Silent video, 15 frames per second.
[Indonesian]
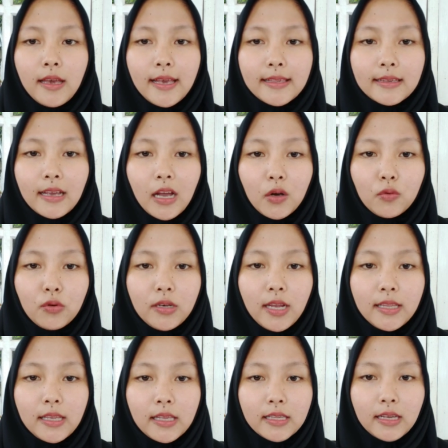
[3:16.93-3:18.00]
SKU
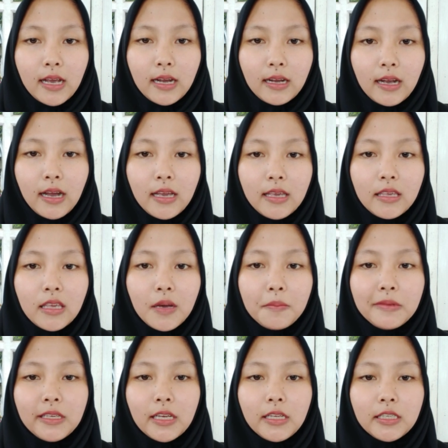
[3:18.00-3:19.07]
dan SKK yang
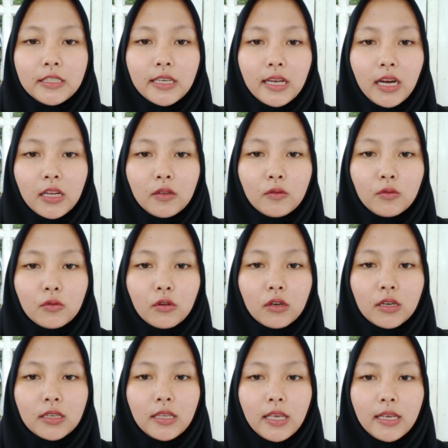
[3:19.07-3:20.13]
menjadi syarat untuk
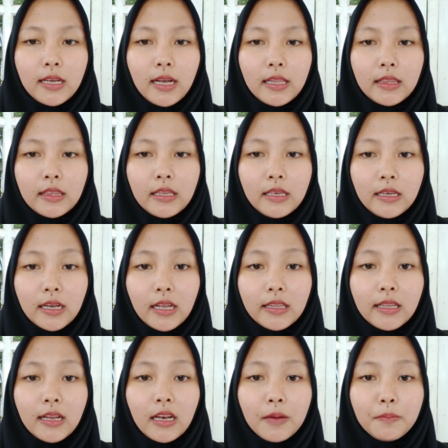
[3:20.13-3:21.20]
penaikan tingkat
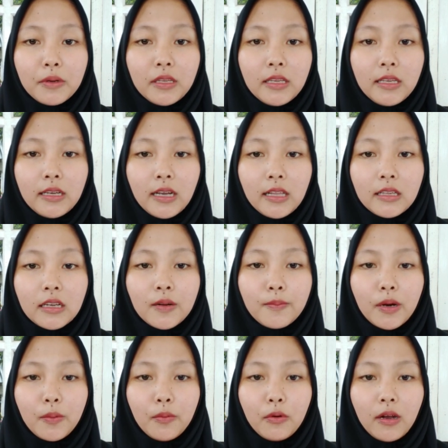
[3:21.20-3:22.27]
dalam pendidikan
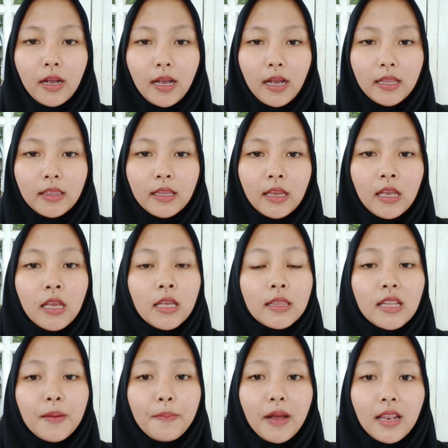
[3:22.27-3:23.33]
kepramukaan
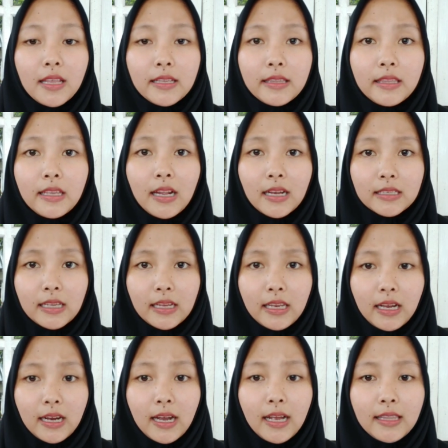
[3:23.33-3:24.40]
dapat
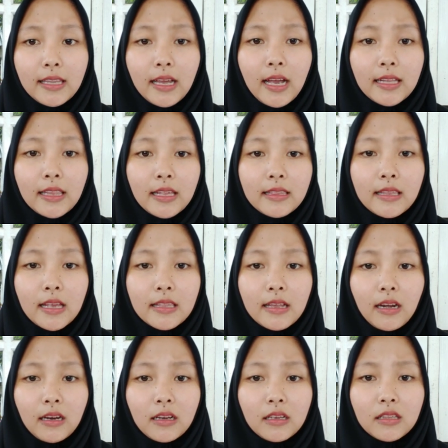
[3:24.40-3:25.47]
dilaksanakan atas
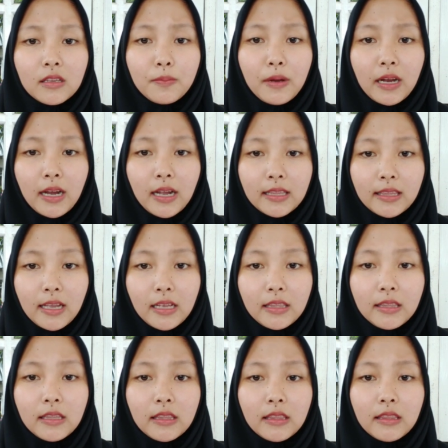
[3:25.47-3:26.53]
dasar kesepakatan
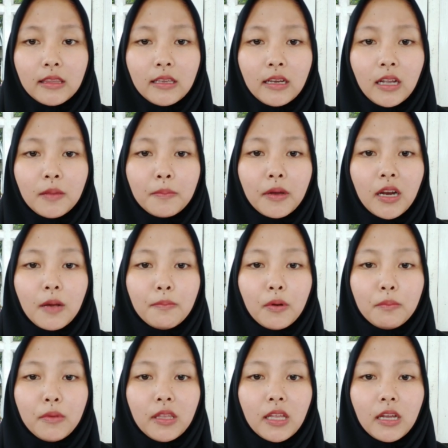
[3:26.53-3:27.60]
dengan para
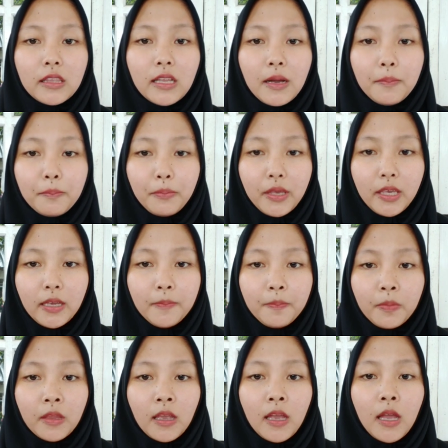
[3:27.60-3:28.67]
pembina damping
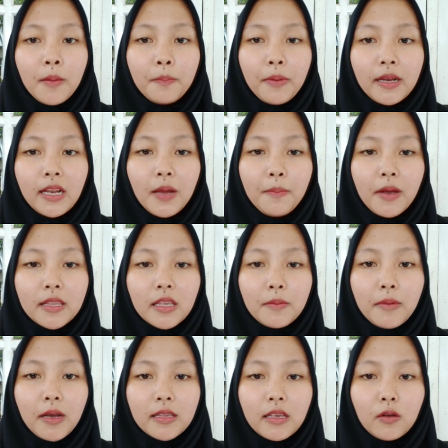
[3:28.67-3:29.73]
pada
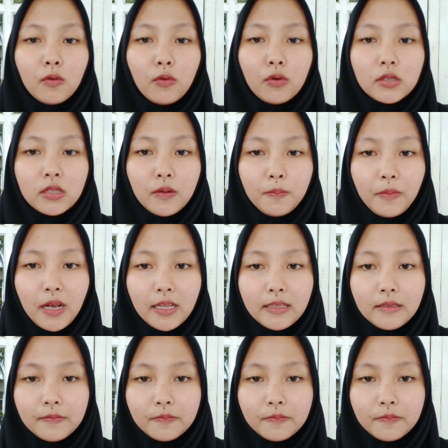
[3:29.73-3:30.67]
masing-masing gugus depan.